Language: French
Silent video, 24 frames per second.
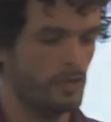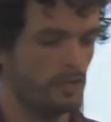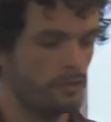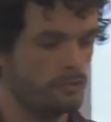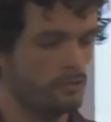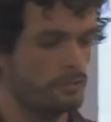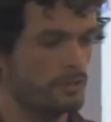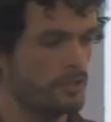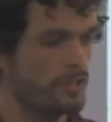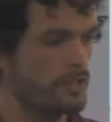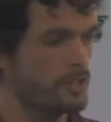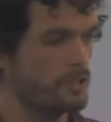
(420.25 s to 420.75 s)
la
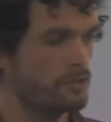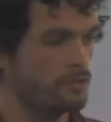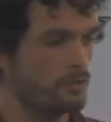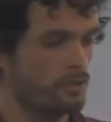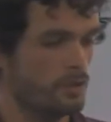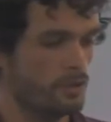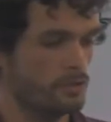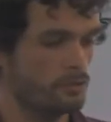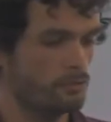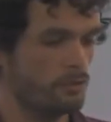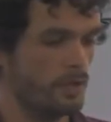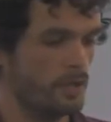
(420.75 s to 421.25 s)
donnée
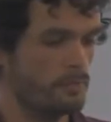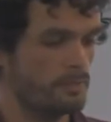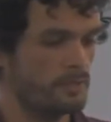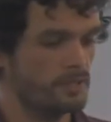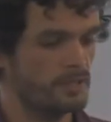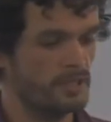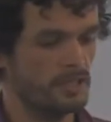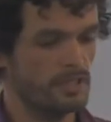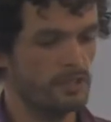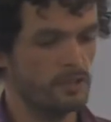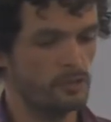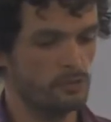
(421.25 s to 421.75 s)
soit
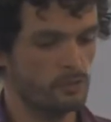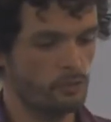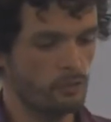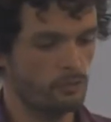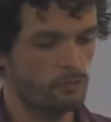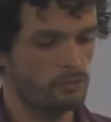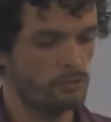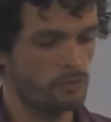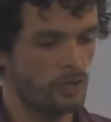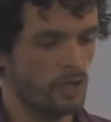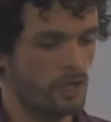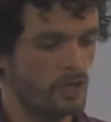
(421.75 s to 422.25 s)
répliquée deux
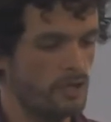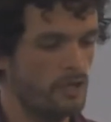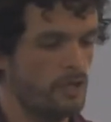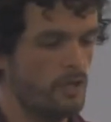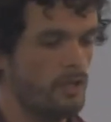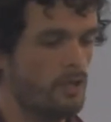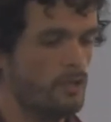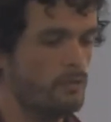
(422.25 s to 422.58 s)
fois